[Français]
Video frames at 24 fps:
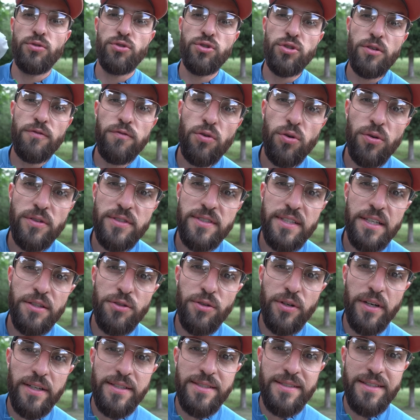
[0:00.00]
Je vous conseille
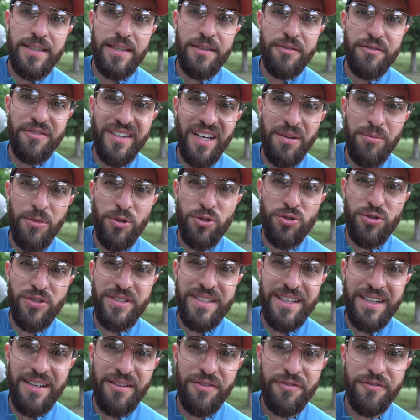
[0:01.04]
de rester vraiment
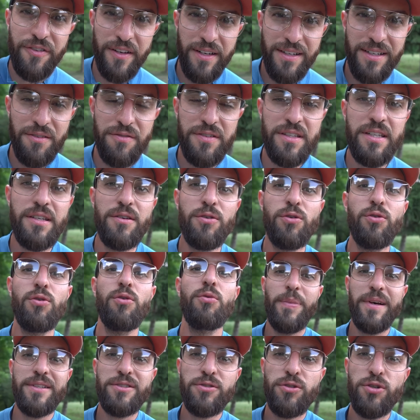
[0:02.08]
jusqu'à la fin de la vidéo
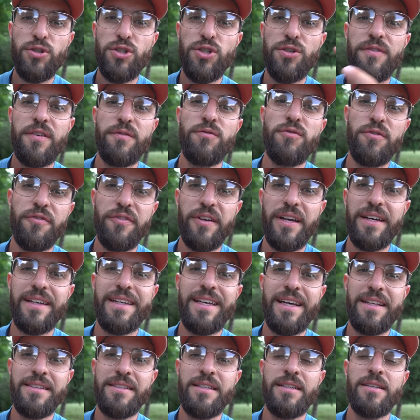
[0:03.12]
parce que je vais vous faire
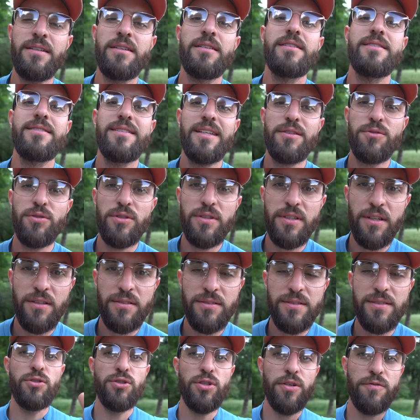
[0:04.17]
gagner cette
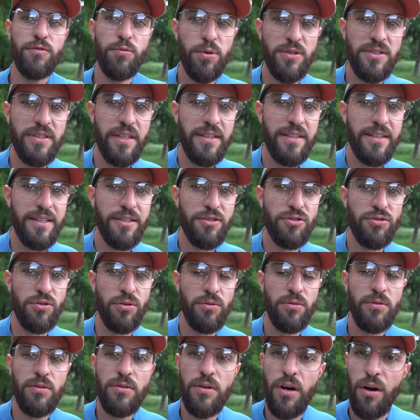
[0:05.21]
tente. Je vous poserai une
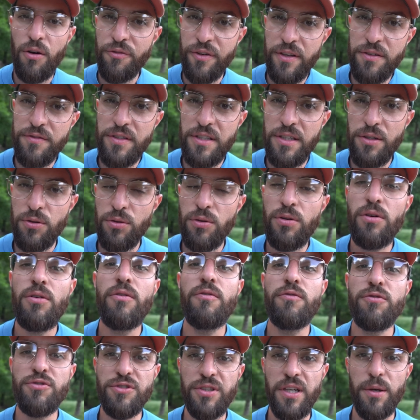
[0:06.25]
question en fin de vidéo,
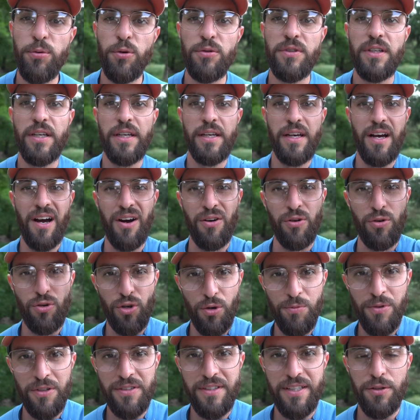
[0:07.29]
vous y répondrez en
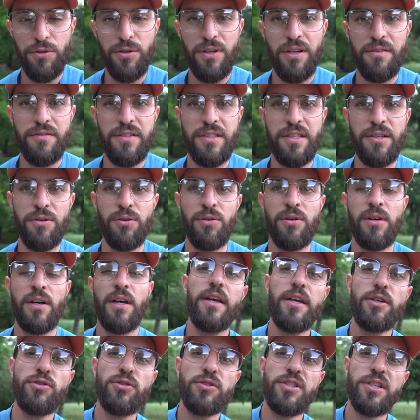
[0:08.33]
commentaire de la vidéo
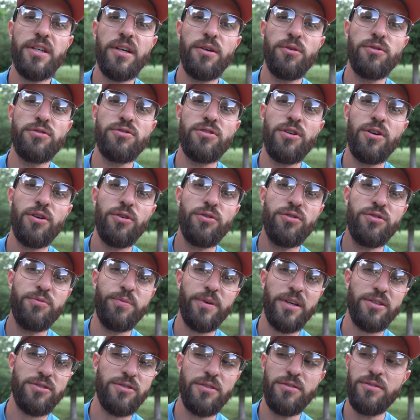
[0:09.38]
et je tirerai au sort une
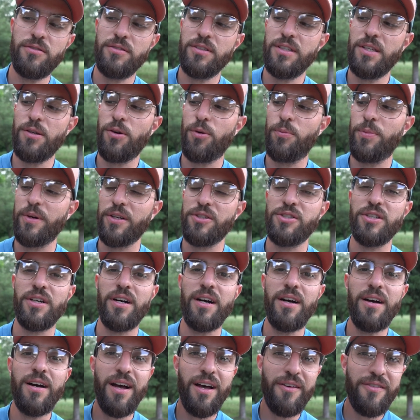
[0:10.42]
personne qui
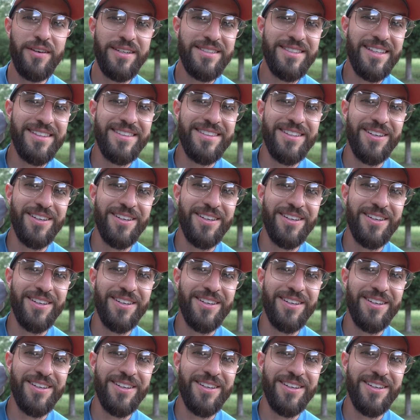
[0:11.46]
repartira avec cette